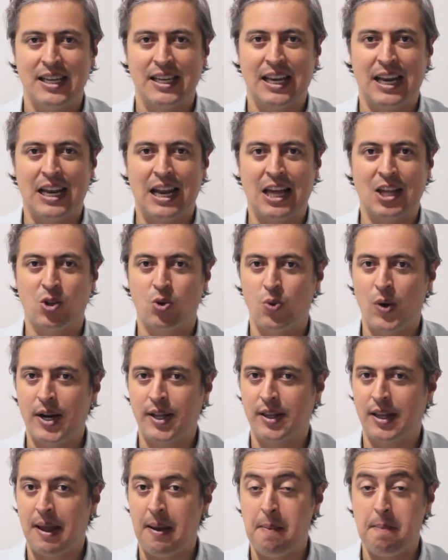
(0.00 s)
que la
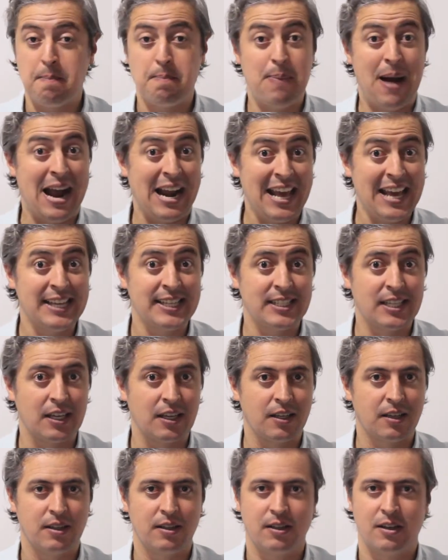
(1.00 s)
suerte
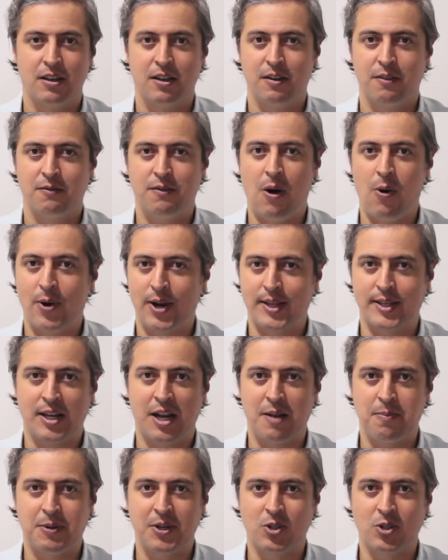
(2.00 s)
parece favorecer al